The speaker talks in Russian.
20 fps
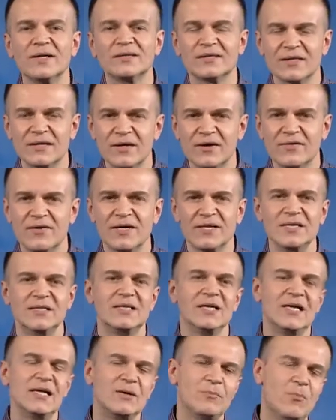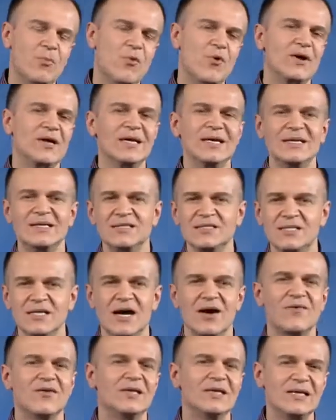это говорит, или Бог, или
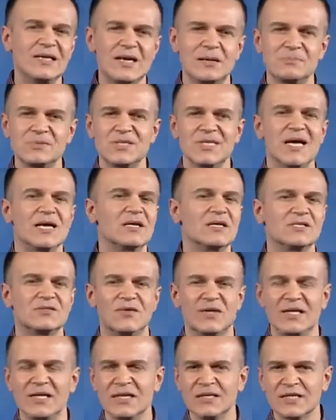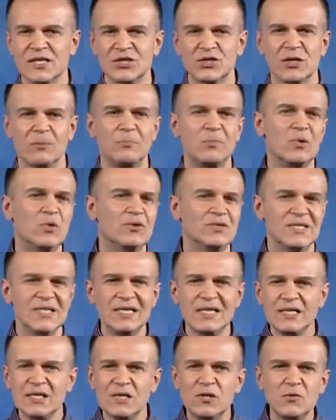дьявол, или обстоятельства, или наша плоть,
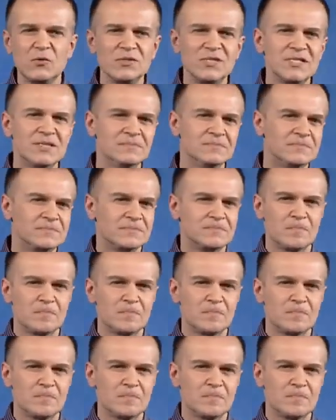или люди.